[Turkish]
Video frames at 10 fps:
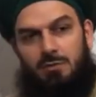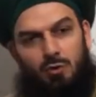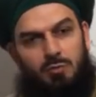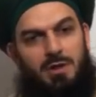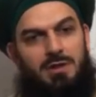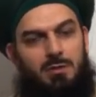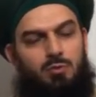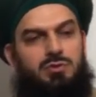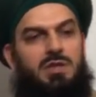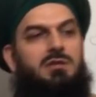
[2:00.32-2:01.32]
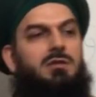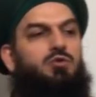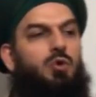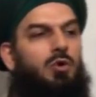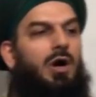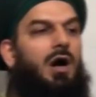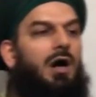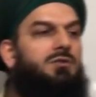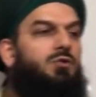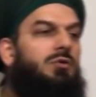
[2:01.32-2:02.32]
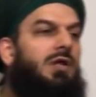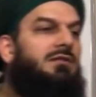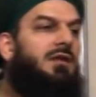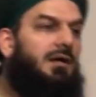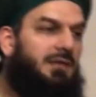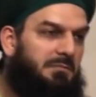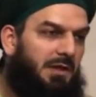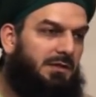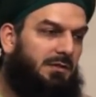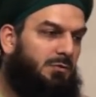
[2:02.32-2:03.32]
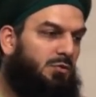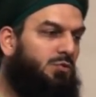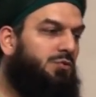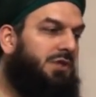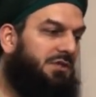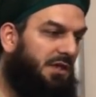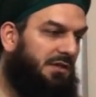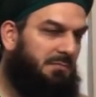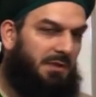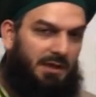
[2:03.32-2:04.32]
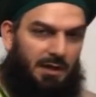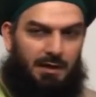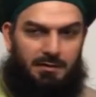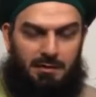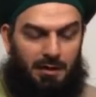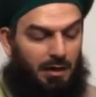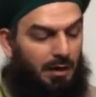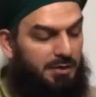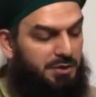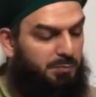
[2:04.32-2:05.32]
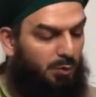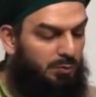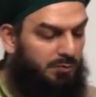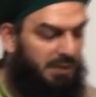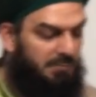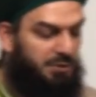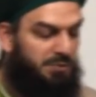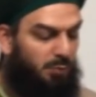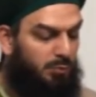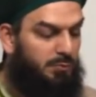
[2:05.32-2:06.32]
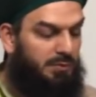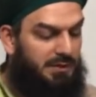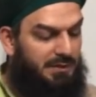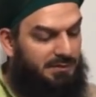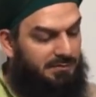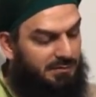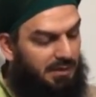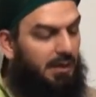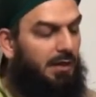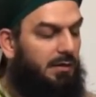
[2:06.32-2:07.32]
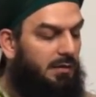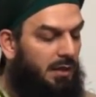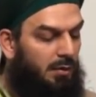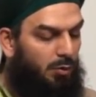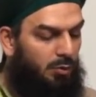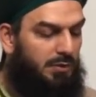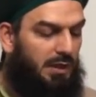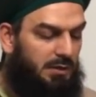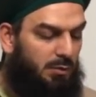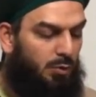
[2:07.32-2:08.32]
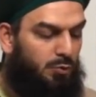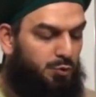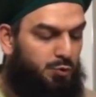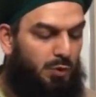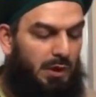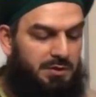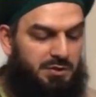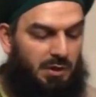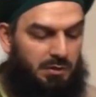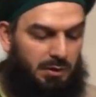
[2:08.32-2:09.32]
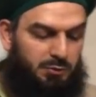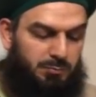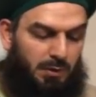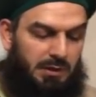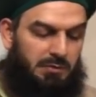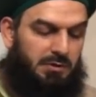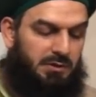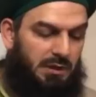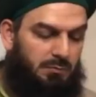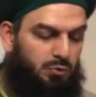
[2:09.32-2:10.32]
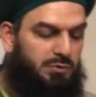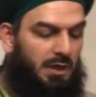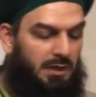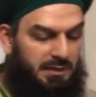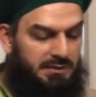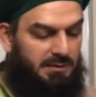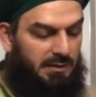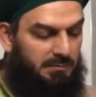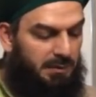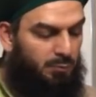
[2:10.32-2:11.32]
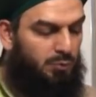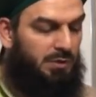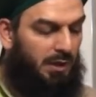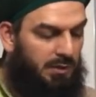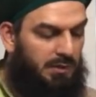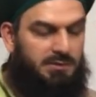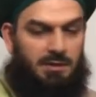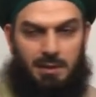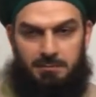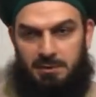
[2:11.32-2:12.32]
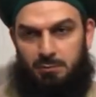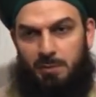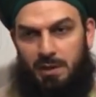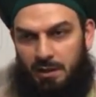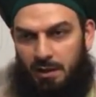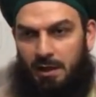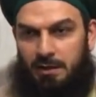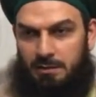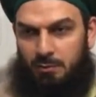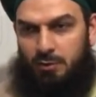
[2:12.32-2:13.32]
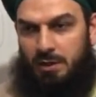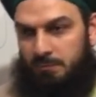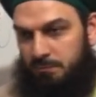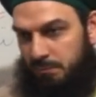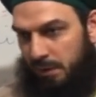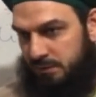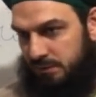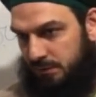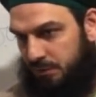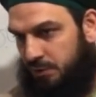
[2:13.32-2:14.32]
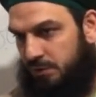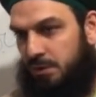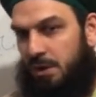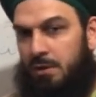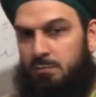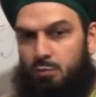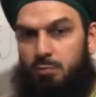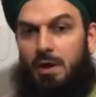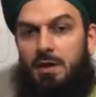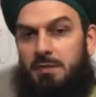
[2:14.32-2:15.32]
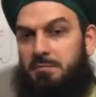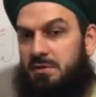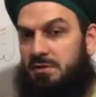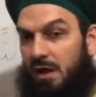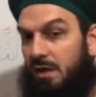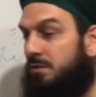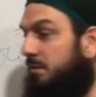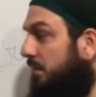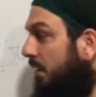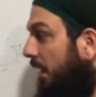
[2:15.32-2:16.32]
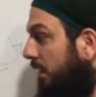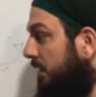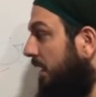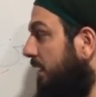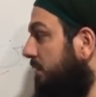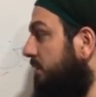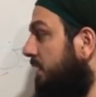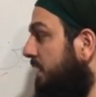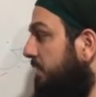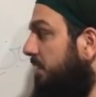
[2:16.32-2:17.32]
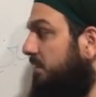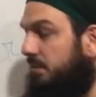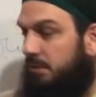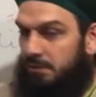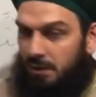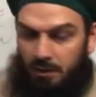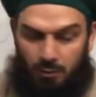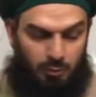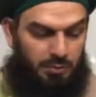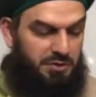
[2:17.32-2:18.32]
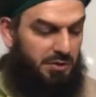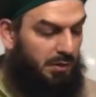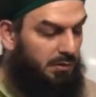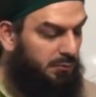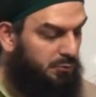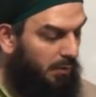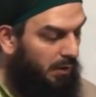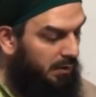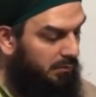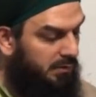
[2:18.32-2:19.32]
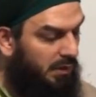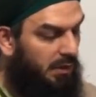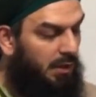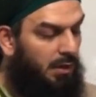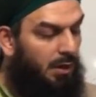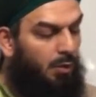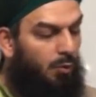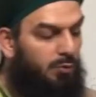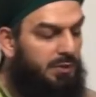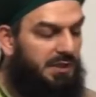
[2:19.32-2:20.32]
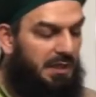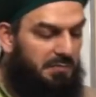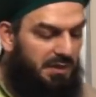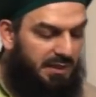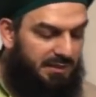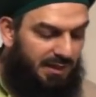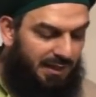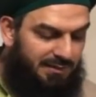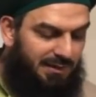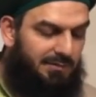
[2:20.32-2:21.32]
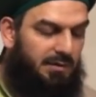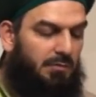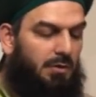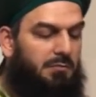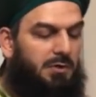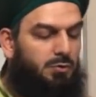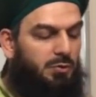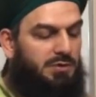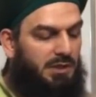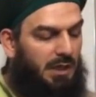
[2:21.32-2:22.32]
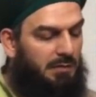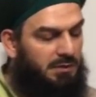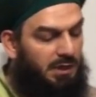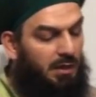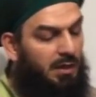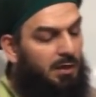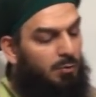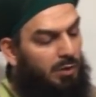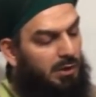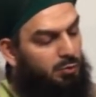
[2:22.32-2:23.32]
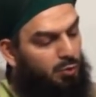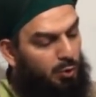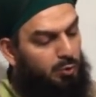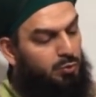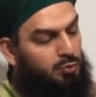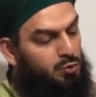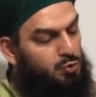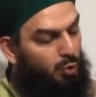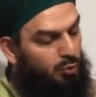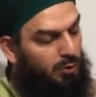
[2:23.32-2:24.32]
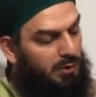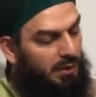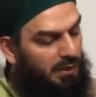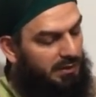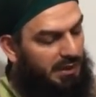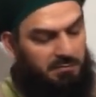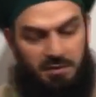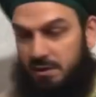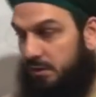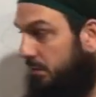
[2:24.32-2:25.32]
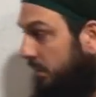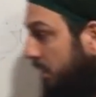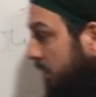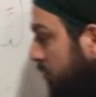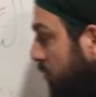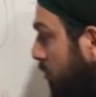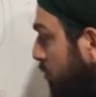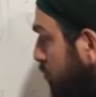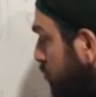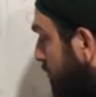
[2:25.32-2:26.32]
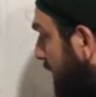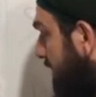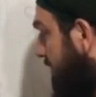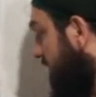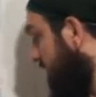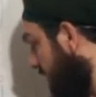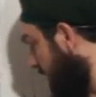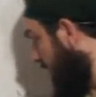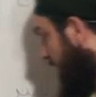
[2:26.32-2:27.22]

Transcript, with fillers: normalde üzerinde çok ağaç olan dağ demek. Zuşecer demek yani. Ağacı bol, yemişi bol dağ. O dağda konuştuğu için Allah Subhanahu ve Teala Musa Aleyhisselam'la Musa Aleyhisselam'ın da mübarek ayakları oraya bastığı için mübarek bir dağdır. Allah katında kıymetlidir. Onun için Allah Subhanahu ve Teala ona yemin ederekten devam ediyor kelamına ve dördüncü son olarak yeminin dördüncü parçası